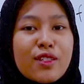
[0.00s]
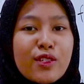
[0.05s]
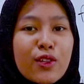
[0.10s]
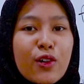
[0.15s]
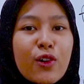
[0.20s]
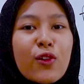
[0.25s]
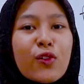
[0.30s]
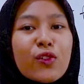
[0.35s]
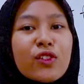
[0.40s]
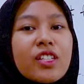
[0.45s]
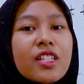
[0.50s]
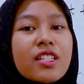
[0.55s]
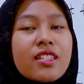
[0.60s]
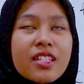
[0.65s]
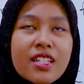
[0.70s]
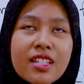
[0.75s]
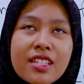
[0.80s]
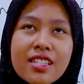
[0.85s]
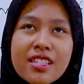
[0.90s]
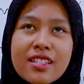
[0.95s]
So this
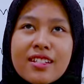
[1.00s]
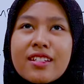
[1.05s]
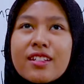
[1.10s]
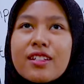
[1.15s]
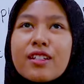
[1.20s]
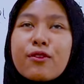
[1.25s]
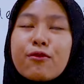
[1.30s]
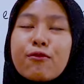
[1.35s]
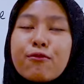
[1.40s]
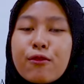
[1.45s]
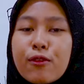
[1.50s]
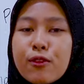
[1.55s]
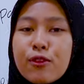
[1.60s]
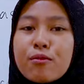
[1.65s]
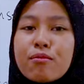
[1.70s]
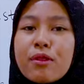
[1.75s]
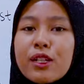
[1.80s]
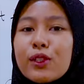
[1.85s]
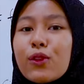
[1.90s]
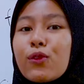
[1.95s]
is the
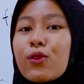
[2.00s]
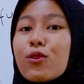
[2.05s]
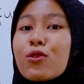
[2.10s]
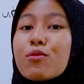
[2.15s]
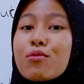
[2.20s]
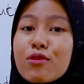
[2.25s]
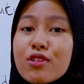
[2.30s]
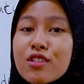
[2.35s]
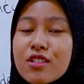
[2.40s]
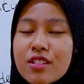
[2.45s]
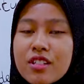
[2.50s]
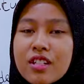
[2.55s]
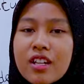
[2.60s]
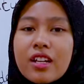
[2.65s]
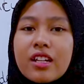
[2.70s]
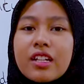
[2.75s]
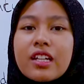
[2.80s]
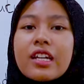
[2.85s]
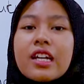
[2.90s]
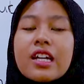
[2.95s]
form atau rumus
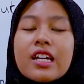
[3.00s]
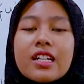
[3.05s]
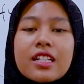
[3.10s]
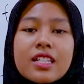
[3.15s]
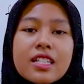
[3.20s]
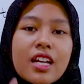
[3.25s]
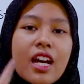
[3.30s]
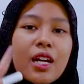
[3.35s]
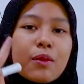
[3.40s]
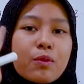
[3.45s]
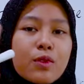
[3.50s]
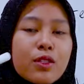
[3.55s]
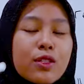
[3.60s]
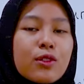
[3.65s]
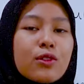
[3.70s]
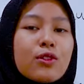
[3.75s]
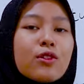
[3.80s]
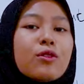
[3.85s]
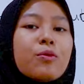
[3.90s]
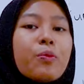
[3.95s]
dari type
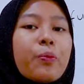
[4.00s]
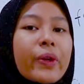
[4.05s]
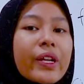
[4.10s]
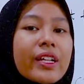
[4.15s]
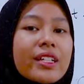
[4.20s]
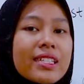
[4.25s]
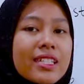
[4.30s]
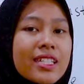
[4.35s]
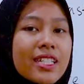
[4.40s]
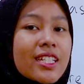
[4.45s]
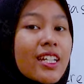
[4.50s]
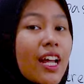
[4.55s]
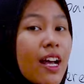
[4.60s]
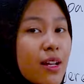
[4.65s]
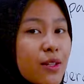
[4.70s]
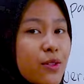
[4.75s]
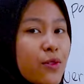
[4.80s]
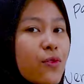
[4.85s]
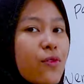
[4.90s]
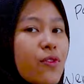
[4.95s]
2 present
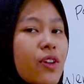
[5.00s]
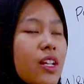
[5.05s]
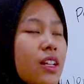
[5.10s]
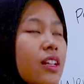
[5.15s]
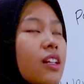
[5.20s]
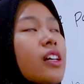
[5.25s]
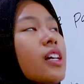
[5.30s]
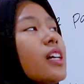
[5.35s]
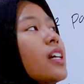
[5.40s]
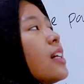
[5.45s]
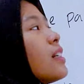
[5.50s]
unreal.